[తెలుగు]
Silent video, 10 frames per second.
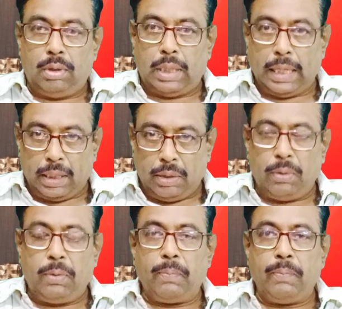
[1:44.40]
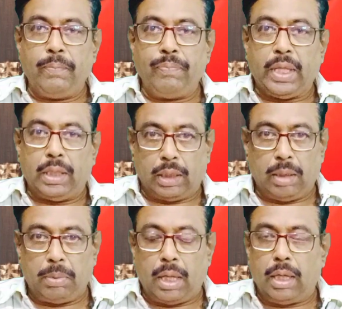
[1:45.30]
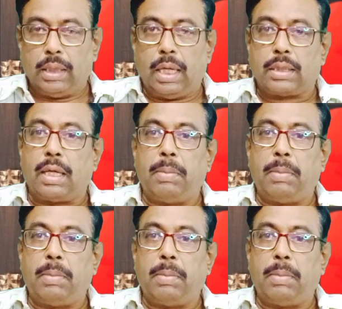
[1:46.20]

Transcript: నగరంలో దాదాపు నాలుగైదు లక్షల